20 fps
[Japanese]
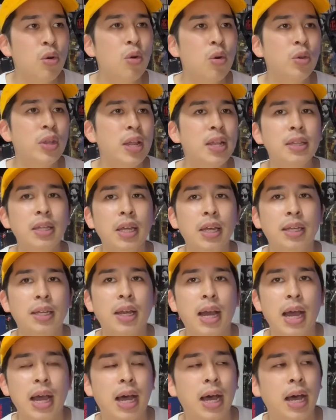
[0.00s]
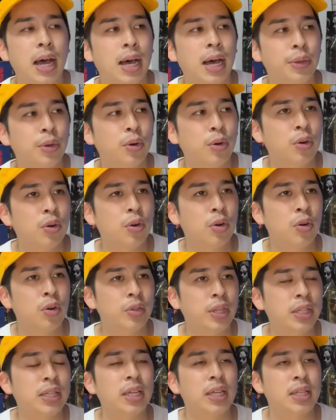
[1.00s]
保護団体が、あ
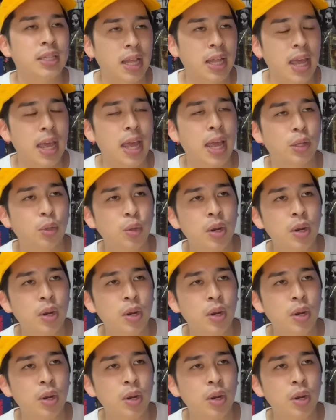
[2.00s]
のー、出てきて、